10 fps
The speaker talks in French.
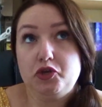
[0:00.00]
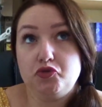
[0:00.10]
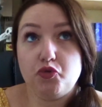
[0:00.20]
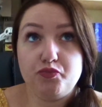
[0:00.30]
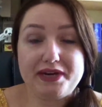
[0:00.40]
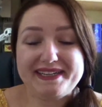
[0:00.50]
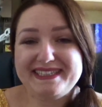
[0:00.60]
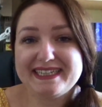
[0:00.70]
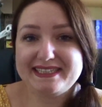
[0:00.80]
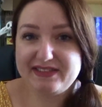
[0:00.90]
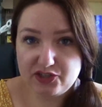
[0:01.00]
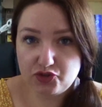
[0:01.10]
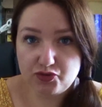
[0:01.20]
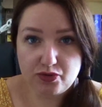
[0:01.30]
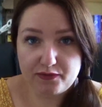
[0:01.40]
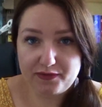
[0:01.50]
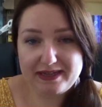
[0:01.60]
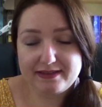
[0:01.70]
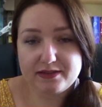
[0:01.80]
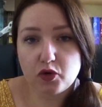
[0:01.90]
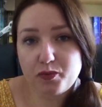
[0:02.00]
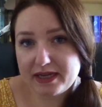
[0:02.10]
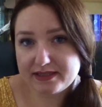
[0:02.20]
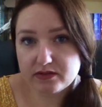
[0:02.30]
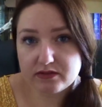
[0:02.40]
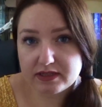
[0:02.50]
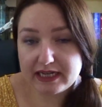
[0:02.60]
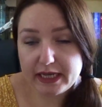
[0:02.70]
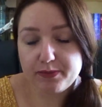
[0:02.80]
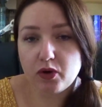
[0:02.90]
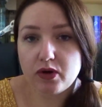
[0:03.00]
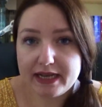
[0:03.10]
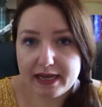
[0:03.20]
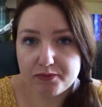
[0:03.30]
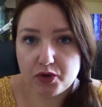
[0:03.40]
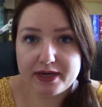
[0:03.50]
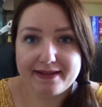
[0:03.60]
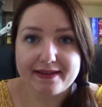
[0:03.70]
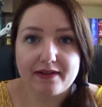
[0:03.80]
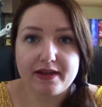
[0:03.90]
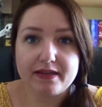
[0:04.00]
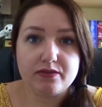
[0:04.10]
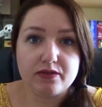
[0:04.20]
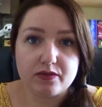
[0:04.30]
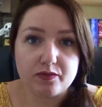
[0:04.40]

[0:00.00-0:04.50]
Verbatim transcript: qu'on pourrait dire déchu en fait, il représente clairement la mort, il travaille